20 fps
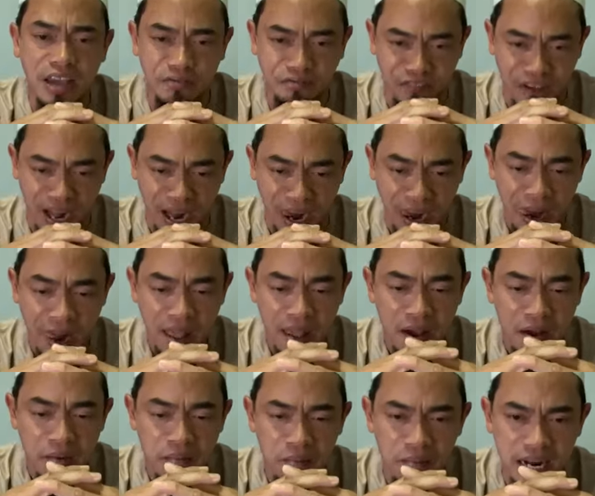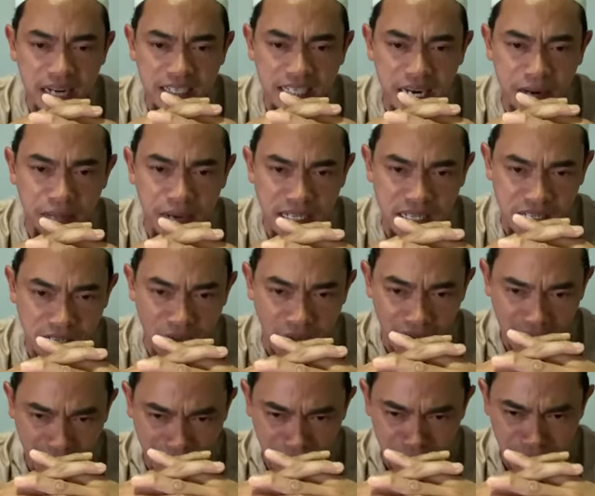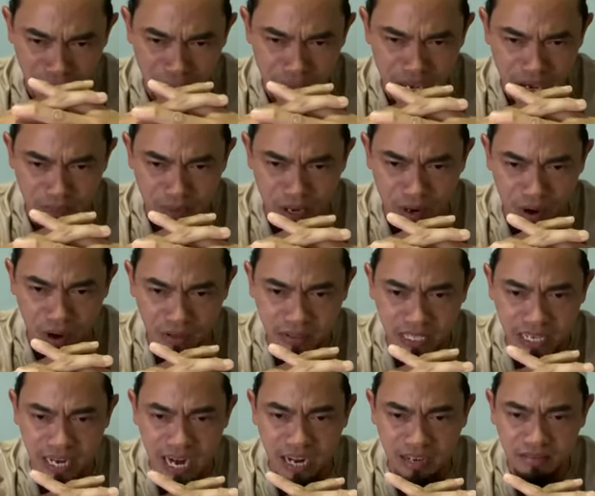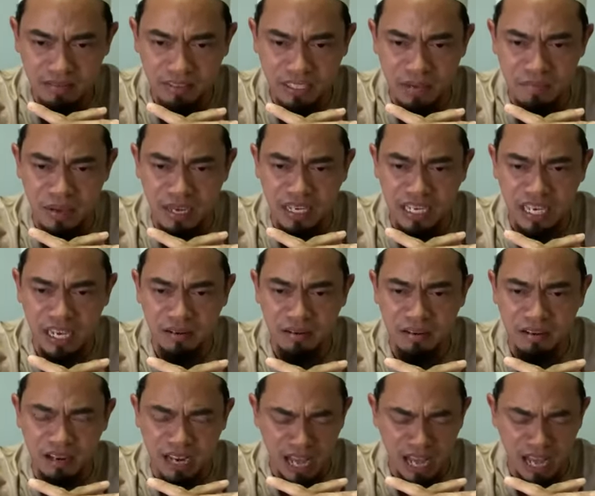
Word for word: ลิฟะมันจะมาสอนกันแบบนี้พี่น้องที่รักที่มีเกียรติ